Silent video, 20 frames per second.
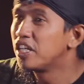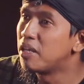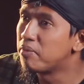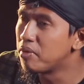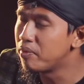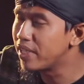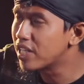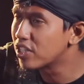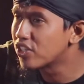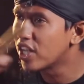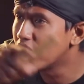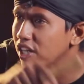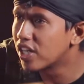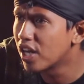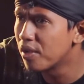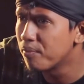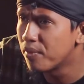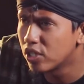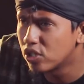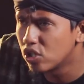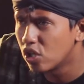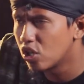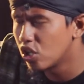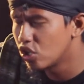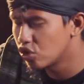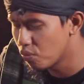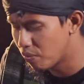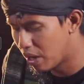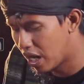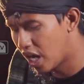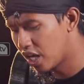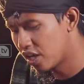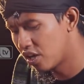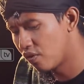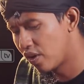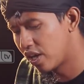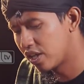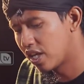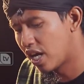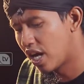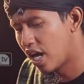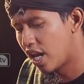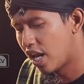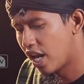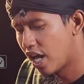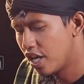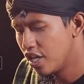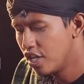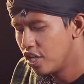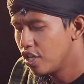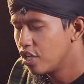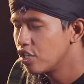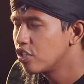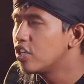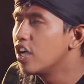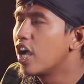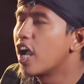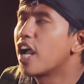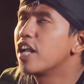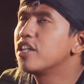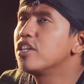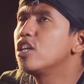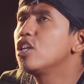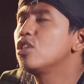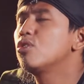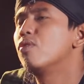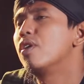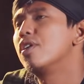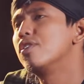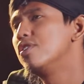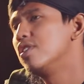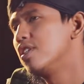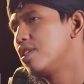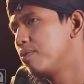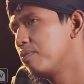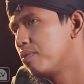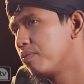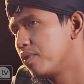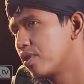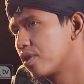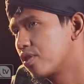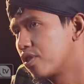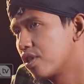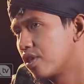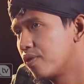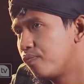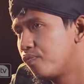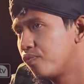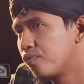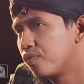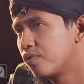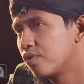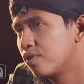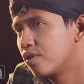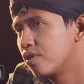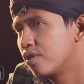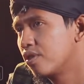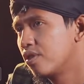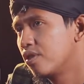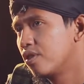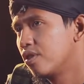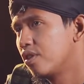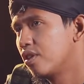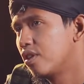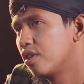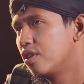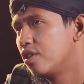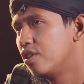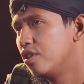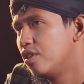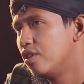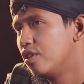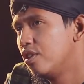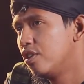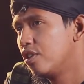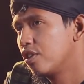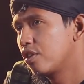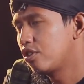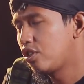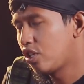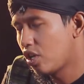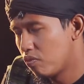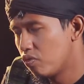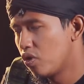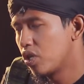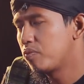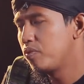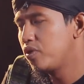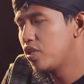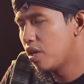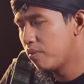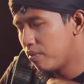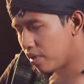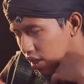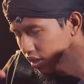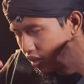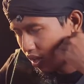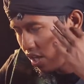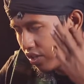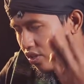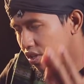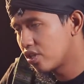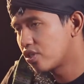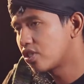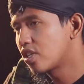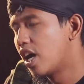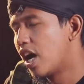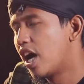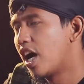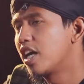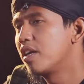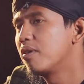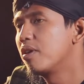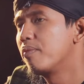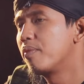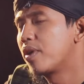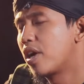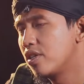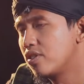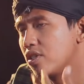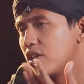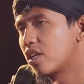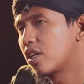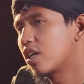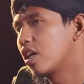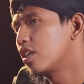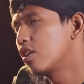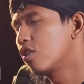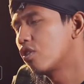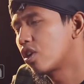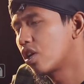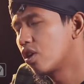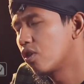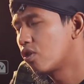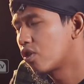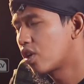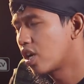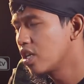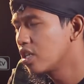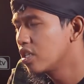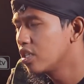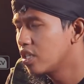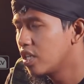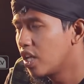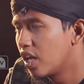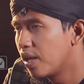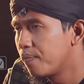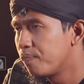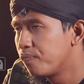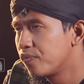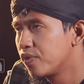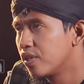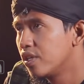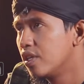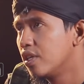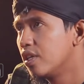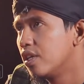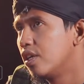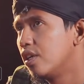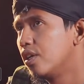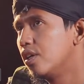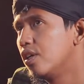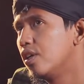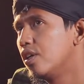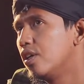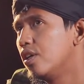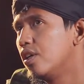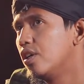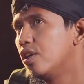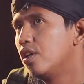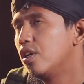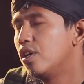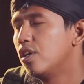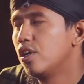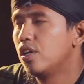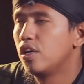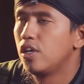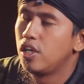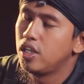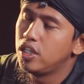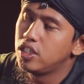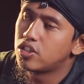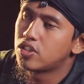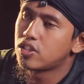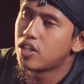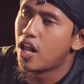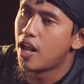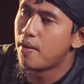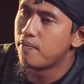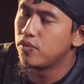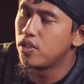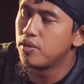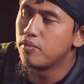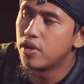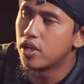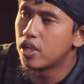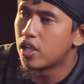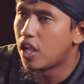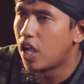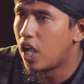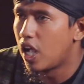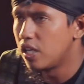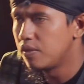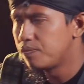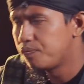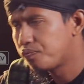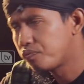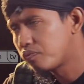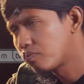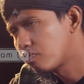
Nah pemirsa yang dirahmati Allah Subhanahu Wa Taala, Gak hanya itu aja nih pemirsa. Ya. Ketika Muas bin Jabal telah selesai ya mengajarkan orang-orang dalam eh, Islam di Mekah,